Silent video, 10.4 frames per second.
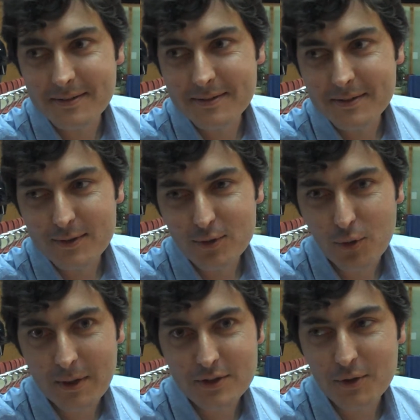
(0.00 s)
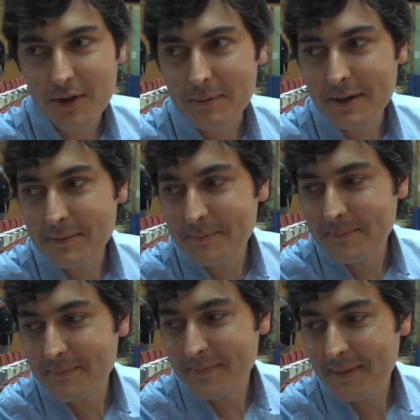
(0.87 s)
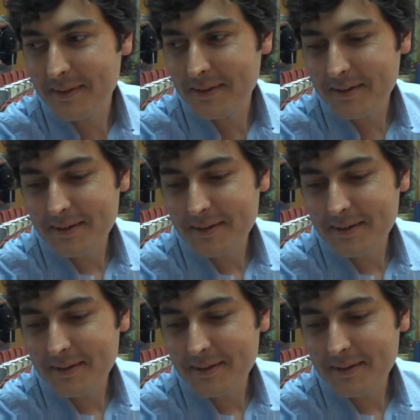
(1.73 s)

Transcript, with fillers: que... Tú me das el ok, ¿vale? Sí, exactamente.